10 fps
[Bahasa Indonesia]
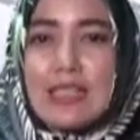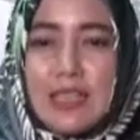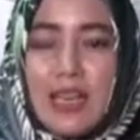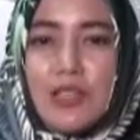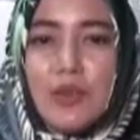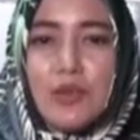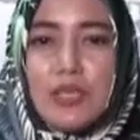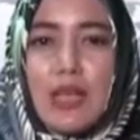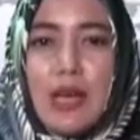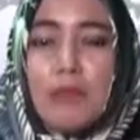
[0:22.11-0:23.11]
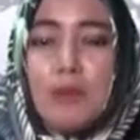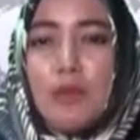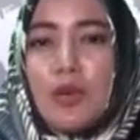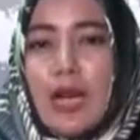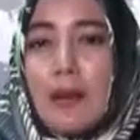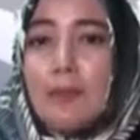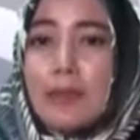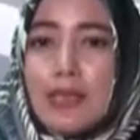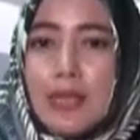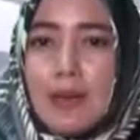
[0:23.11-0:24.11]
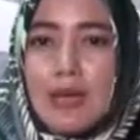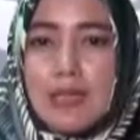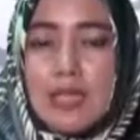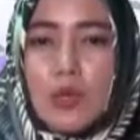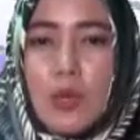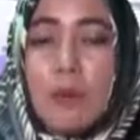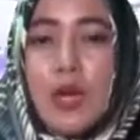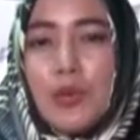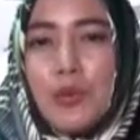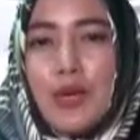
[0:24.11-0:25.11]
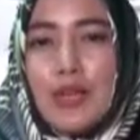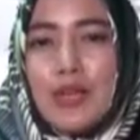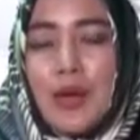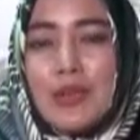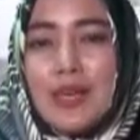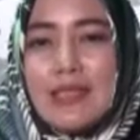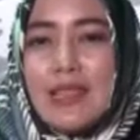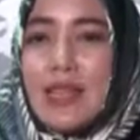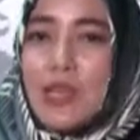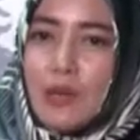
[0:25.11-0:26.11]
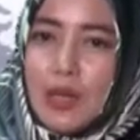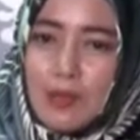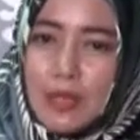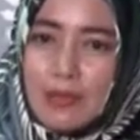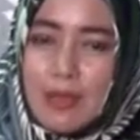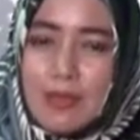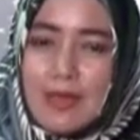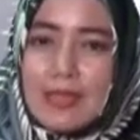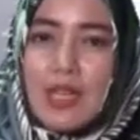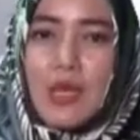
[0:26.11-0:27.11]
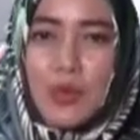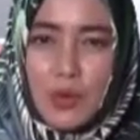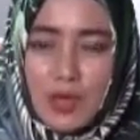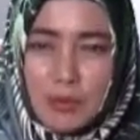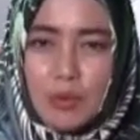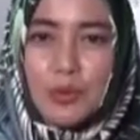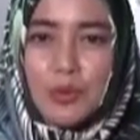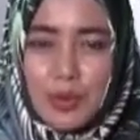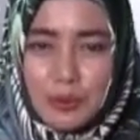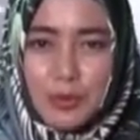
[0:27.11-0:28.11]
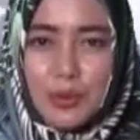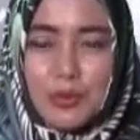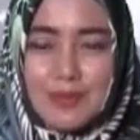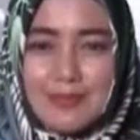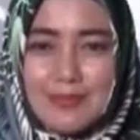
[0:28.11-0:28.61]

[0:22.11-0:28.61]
sekaligus membuka penerimaan siswa baru tahun ajaran 2019-2020.